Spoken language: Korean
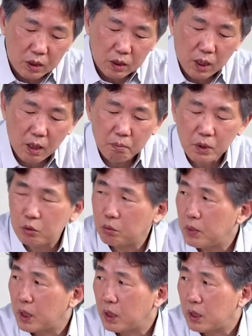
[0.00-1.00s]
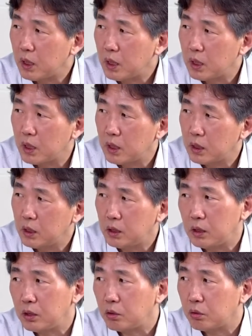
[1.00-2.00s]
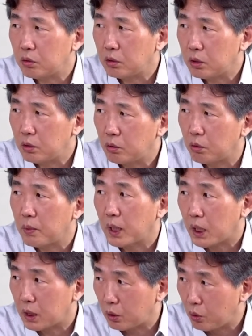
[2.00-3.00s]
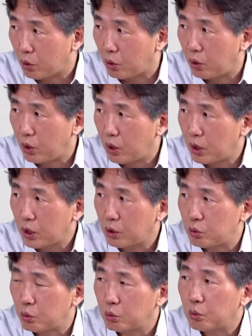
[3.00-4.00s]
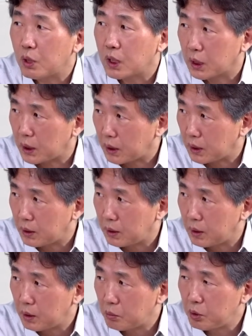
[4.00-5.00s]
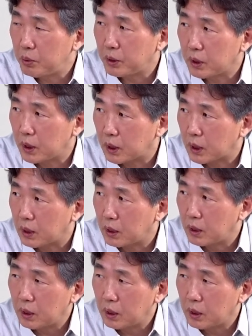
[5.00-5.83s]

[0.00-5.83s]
즉 한미 동맹이 실질적으로는 동맹이 아니고 이건 종속관계다, 음. 불평등하다.